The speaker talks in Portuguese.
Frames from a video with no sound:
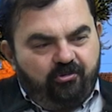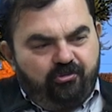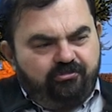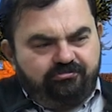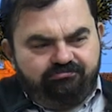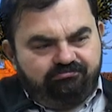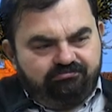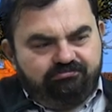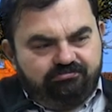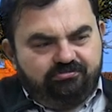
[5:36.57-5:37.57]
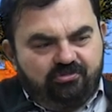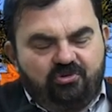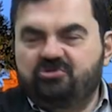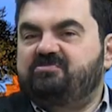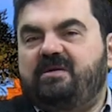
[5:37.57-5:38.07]
um
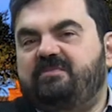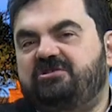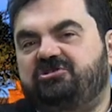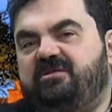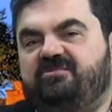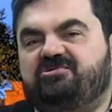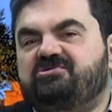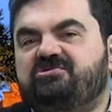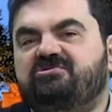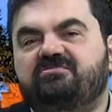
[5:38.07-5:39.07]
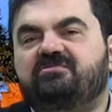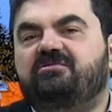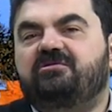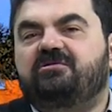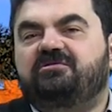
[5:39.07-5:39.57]
dos bebês gêmeos,
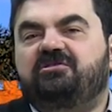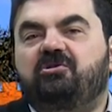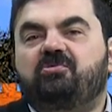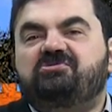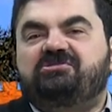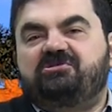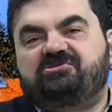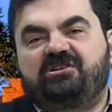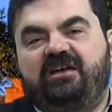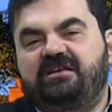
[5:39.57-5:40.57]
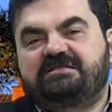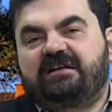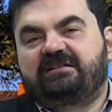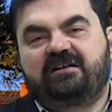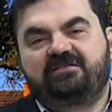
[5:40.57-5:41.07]
não conseguiu ser
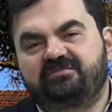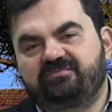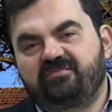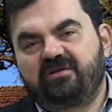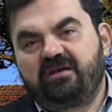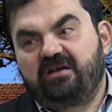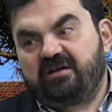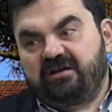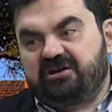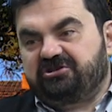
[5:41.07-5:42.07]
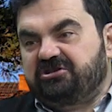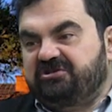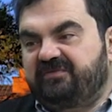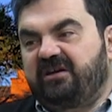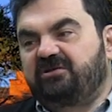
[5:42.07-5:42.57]
resgatado. A
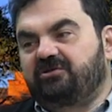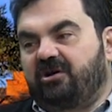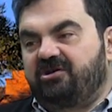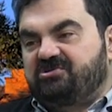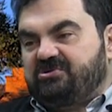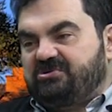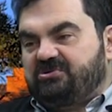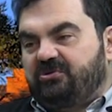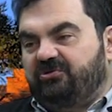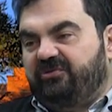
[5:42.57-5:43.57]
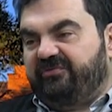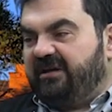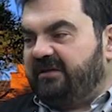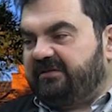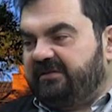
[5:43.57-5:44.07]
gente vê idosos com
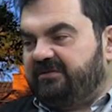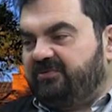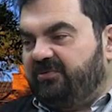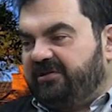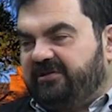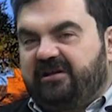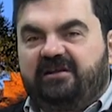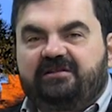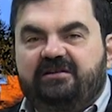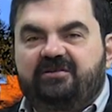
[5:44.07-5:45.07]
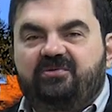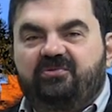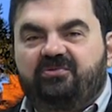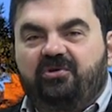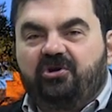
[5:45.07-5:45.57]
90, com 80,
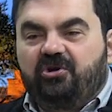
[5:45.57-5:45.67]
com,